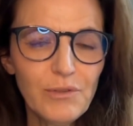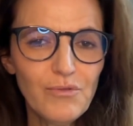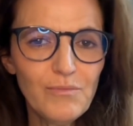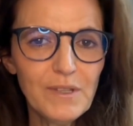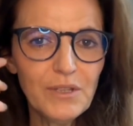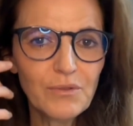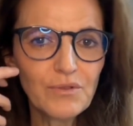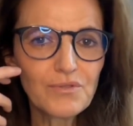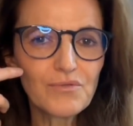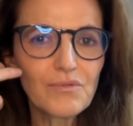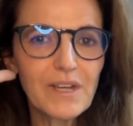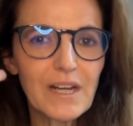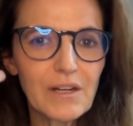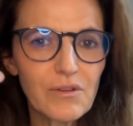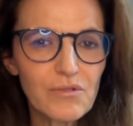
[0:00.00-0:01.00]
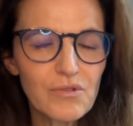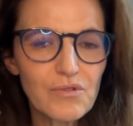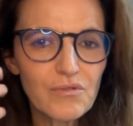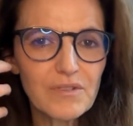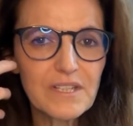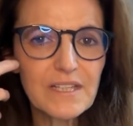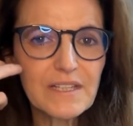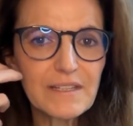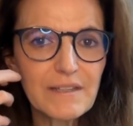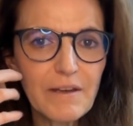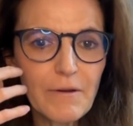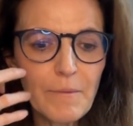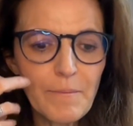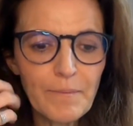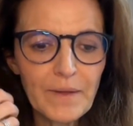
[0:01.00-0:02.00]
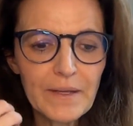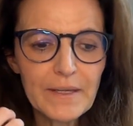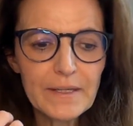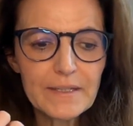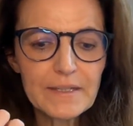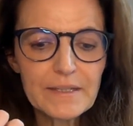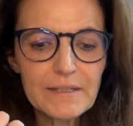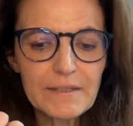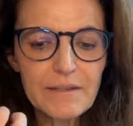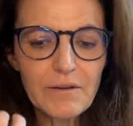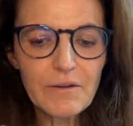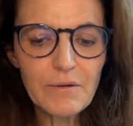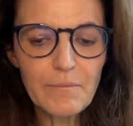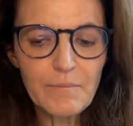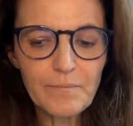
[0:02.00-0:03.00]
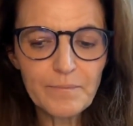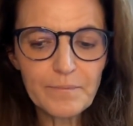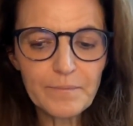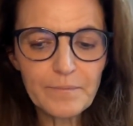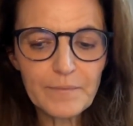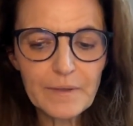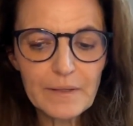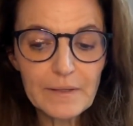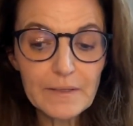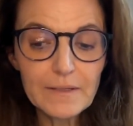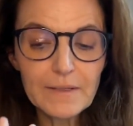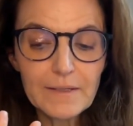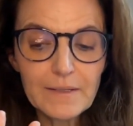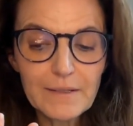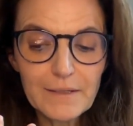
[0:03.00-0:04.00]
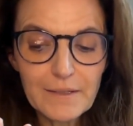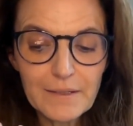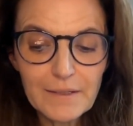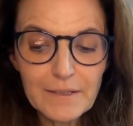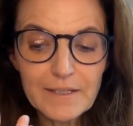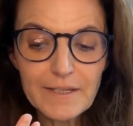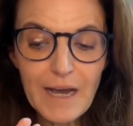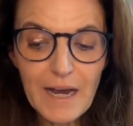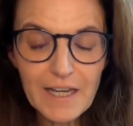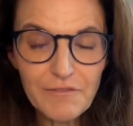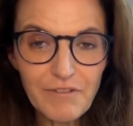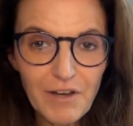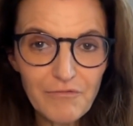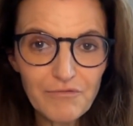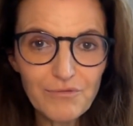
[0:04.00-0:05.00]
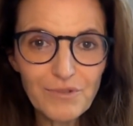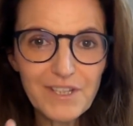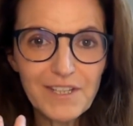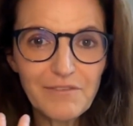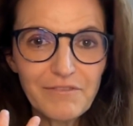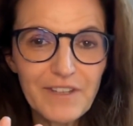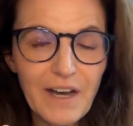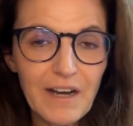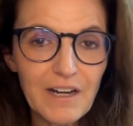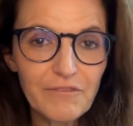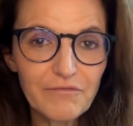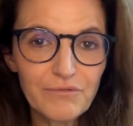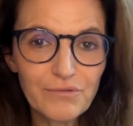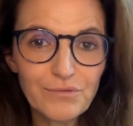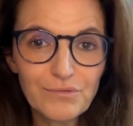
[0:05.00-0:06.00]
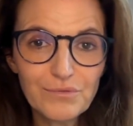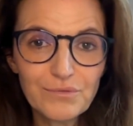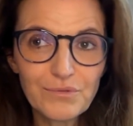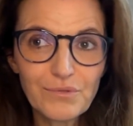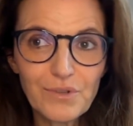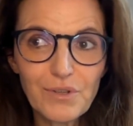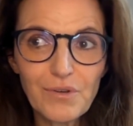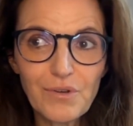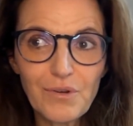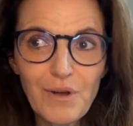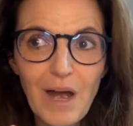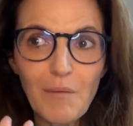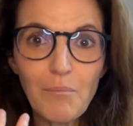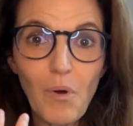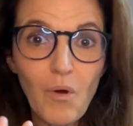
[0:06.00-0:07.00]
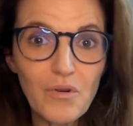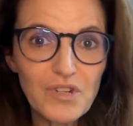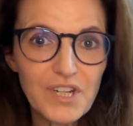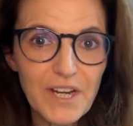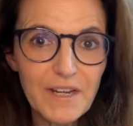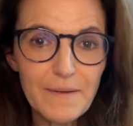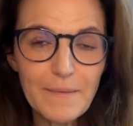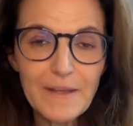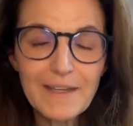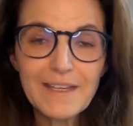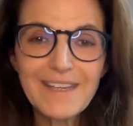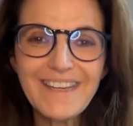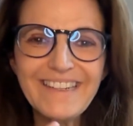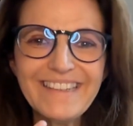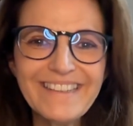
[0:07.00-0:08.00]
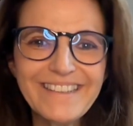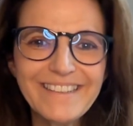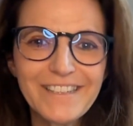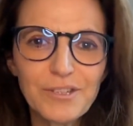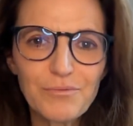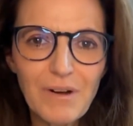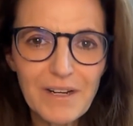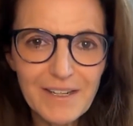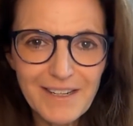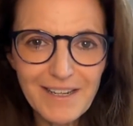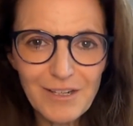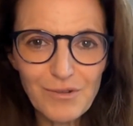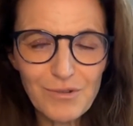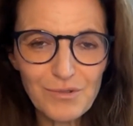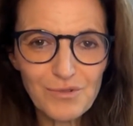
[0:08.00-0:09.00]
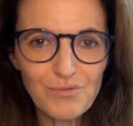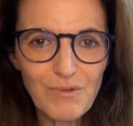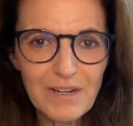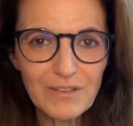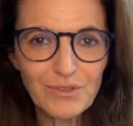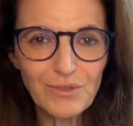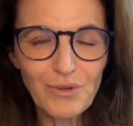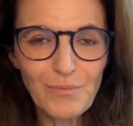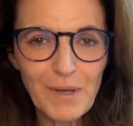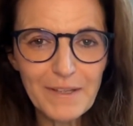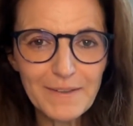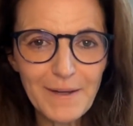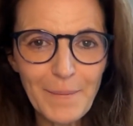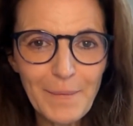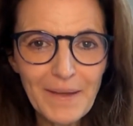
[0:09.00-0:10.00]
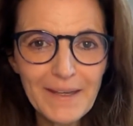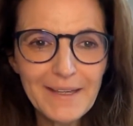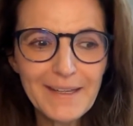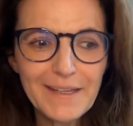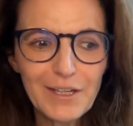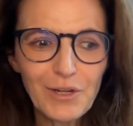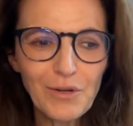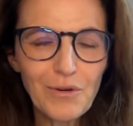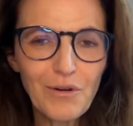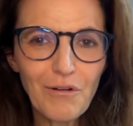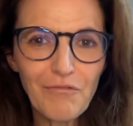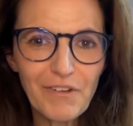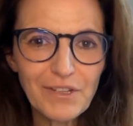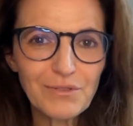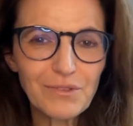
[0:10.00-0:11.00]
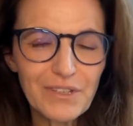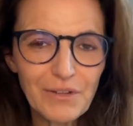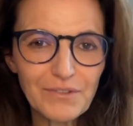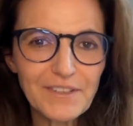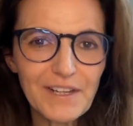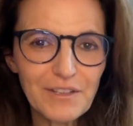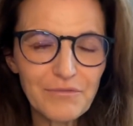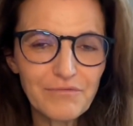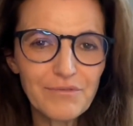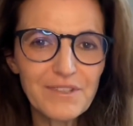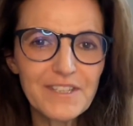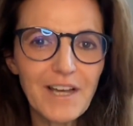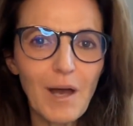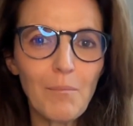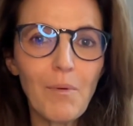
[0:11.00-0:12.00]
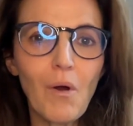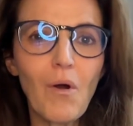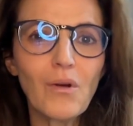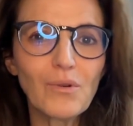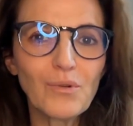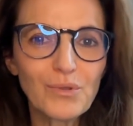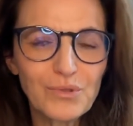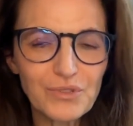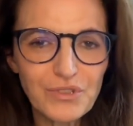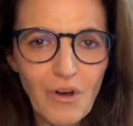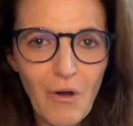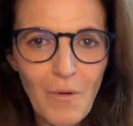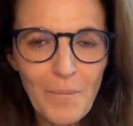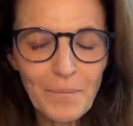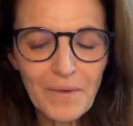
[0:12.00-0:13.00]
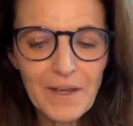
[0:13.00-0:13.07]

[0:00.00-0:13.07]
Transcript: lumineuse ou quelque chose qui, euh, qui, euh, qui arrive à vous, qui vient à vous, donc euh, un projet, quel qu'il soit, quel que soit le domaine, et que en fait on est en train de vous dire prends le temps,